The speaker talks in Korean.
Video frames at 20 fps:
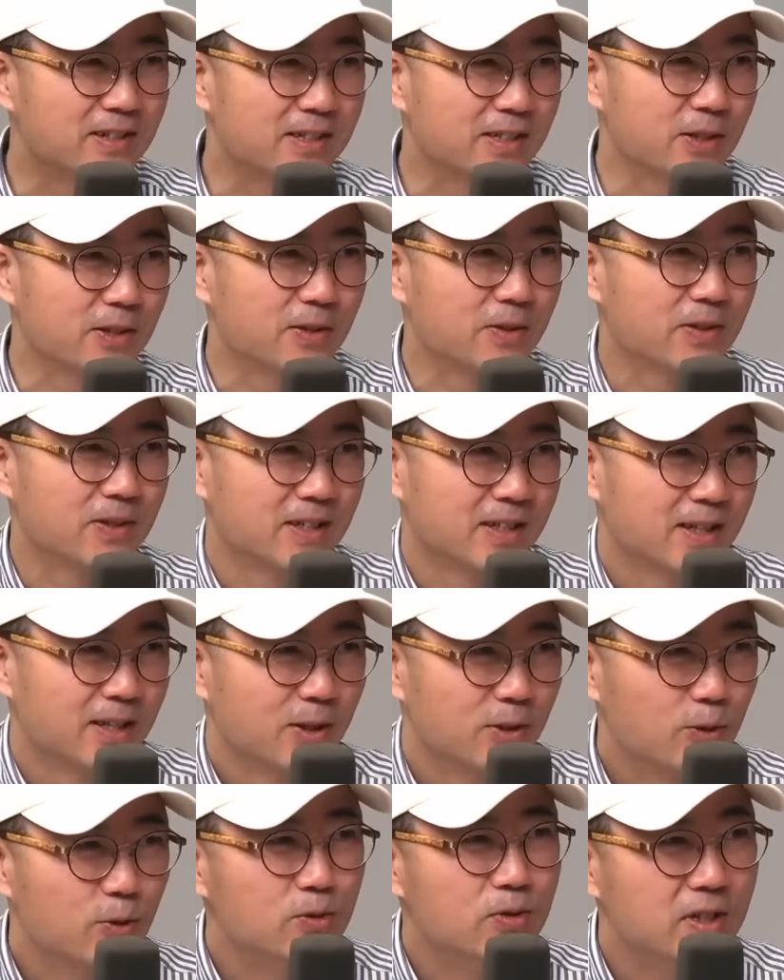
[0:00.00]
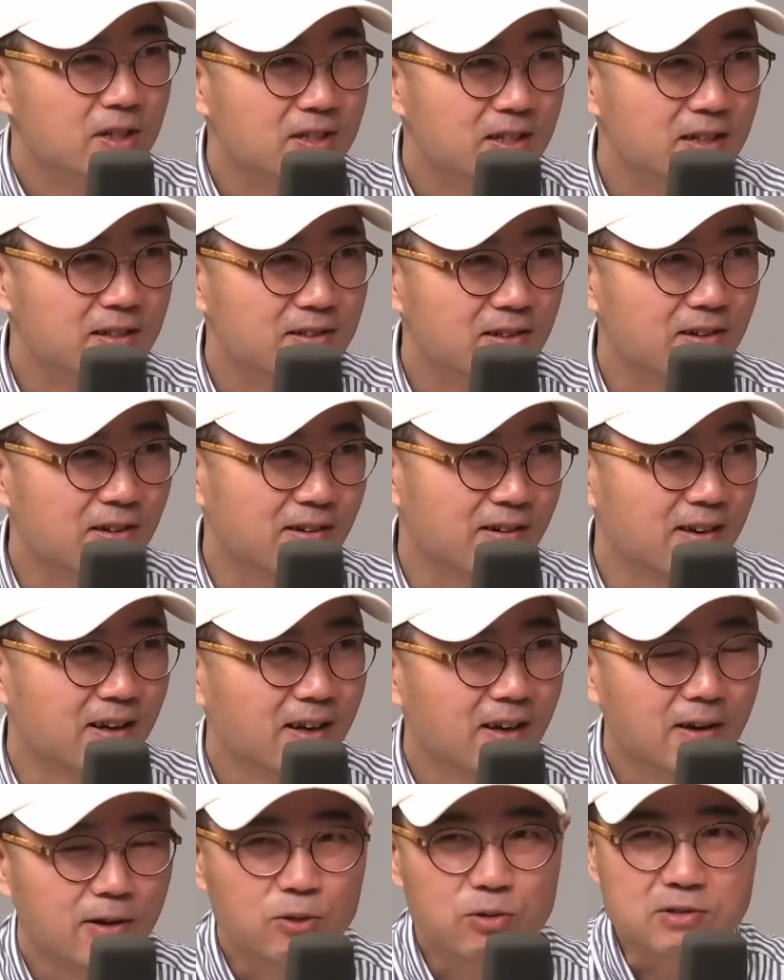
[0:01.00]
이제 소수자 아, 측에서
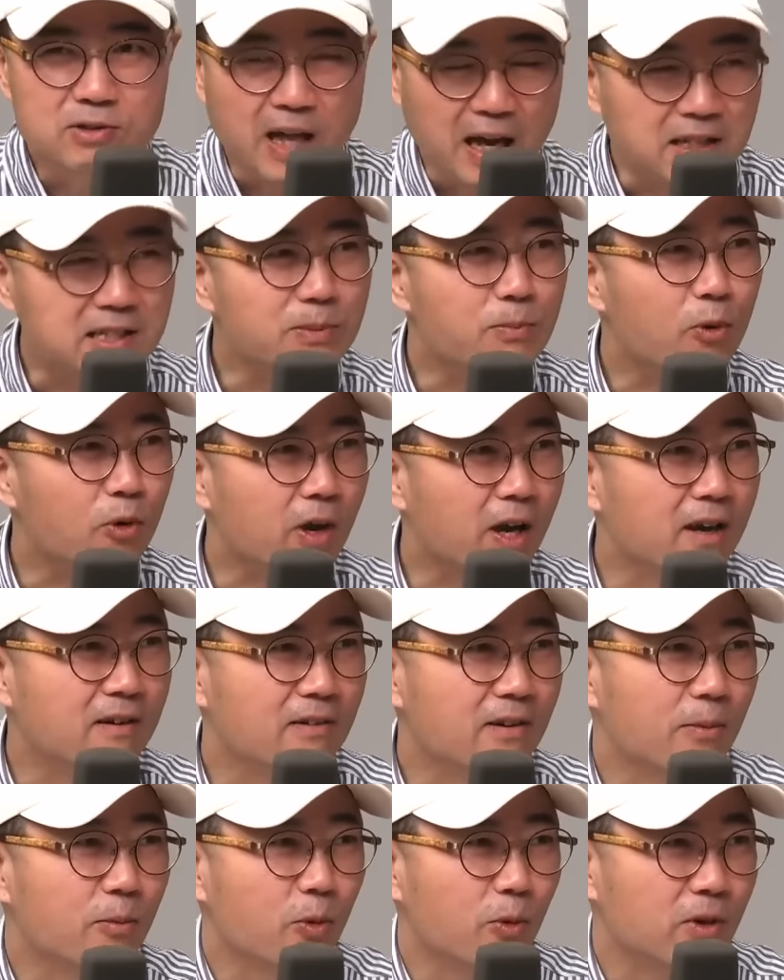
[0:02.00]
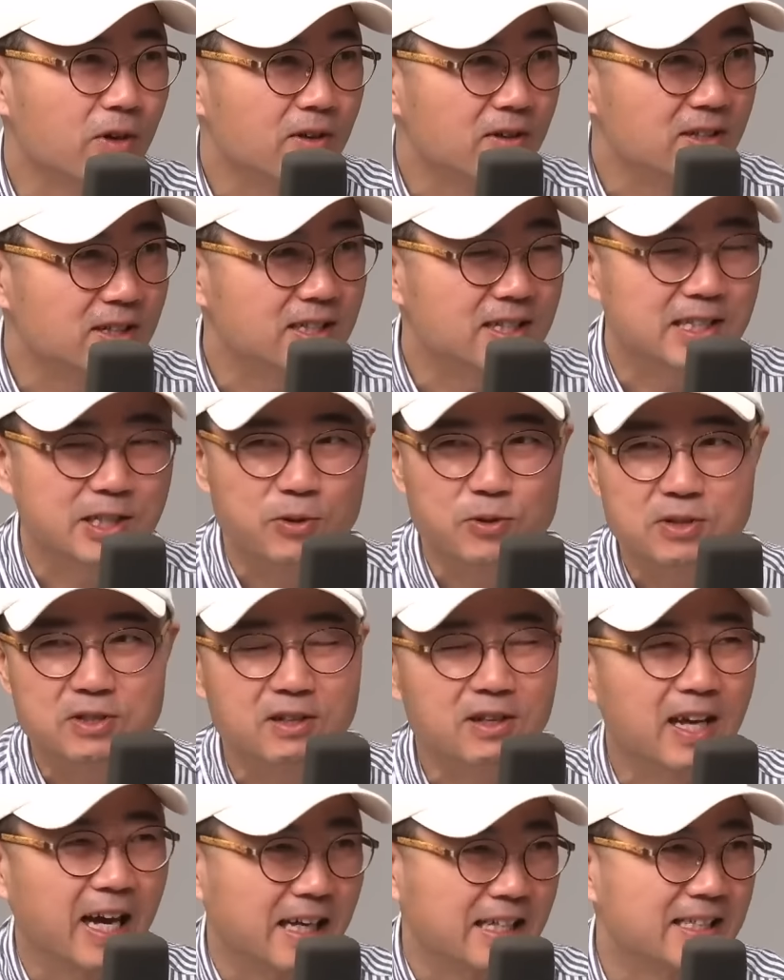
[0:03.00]
그건 당신 보기에 그래 보이는 거지 실제
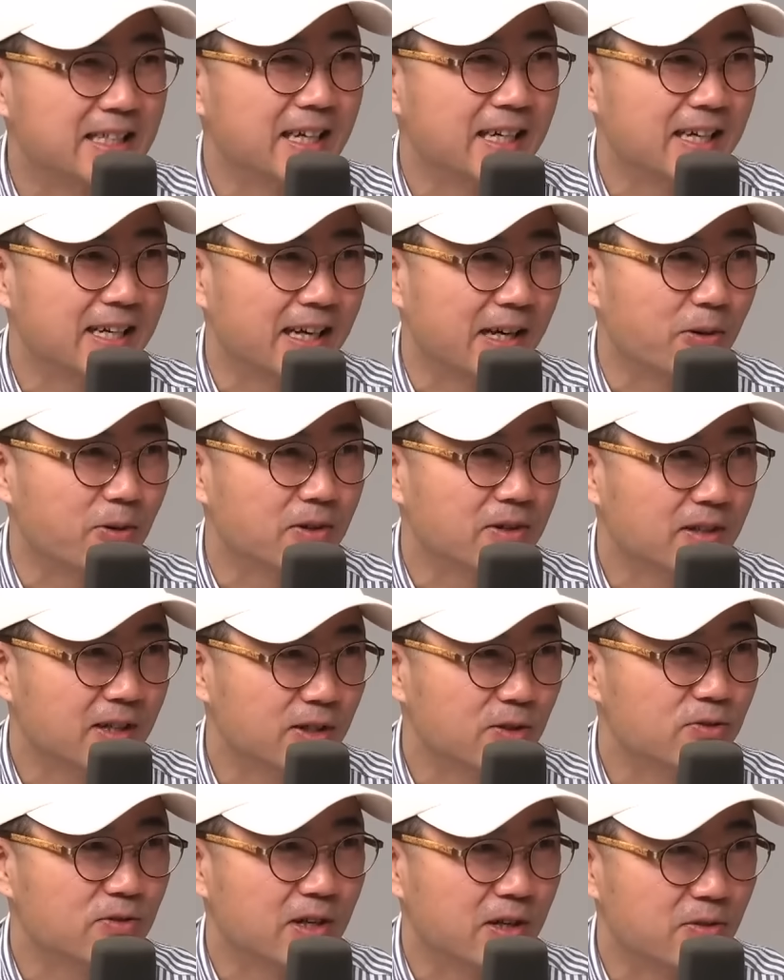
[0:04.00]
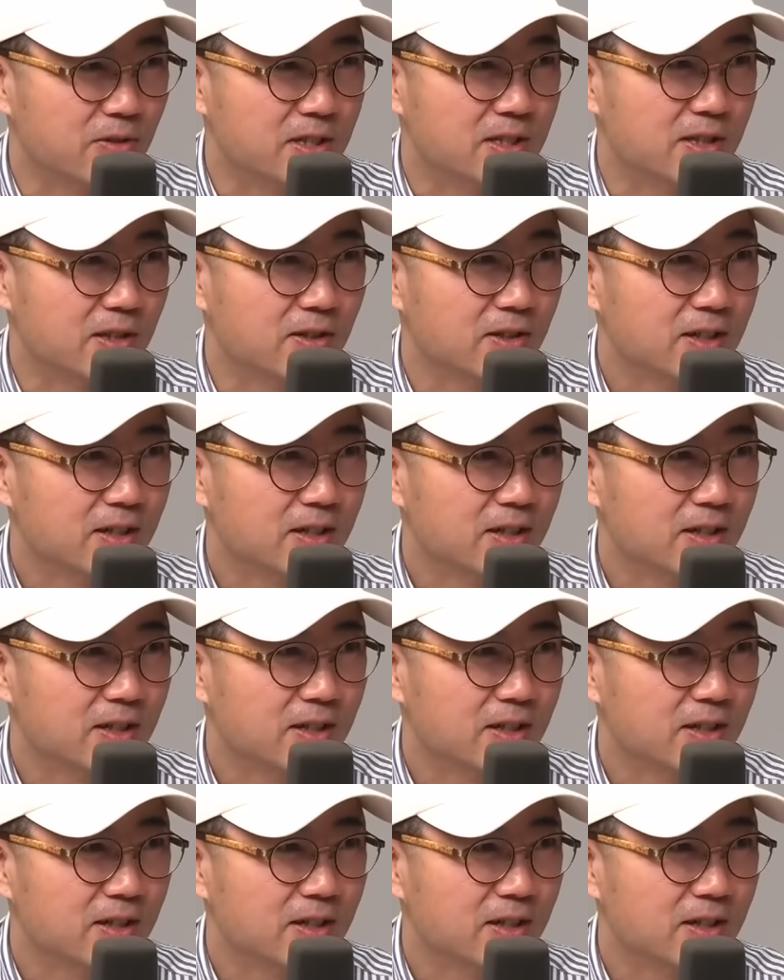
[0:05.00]
휘청인게 아니다라고 음. 그렇게 주장했어 그러면은